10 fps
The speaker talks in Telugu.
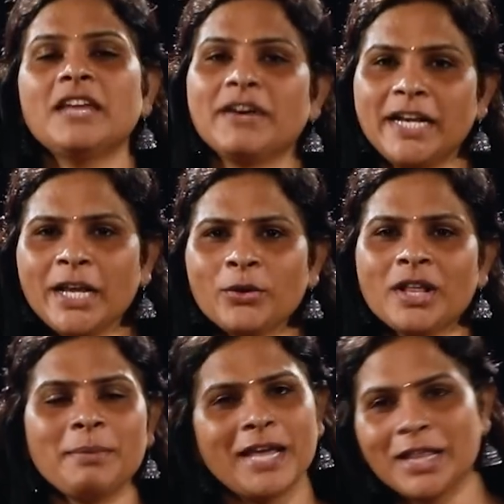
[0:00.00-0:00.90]
ఇవన్నీ
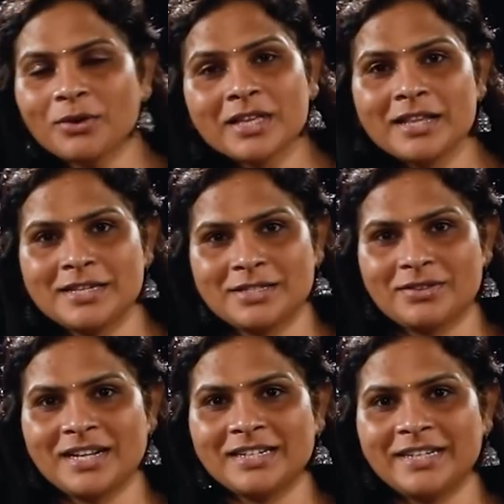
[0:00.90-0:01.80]
కూడా మీకు ఎందుకు
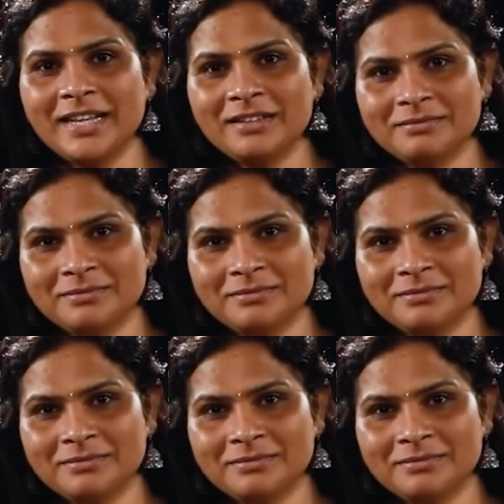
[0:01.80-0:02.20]
తెలియజేస్తున్నానంటే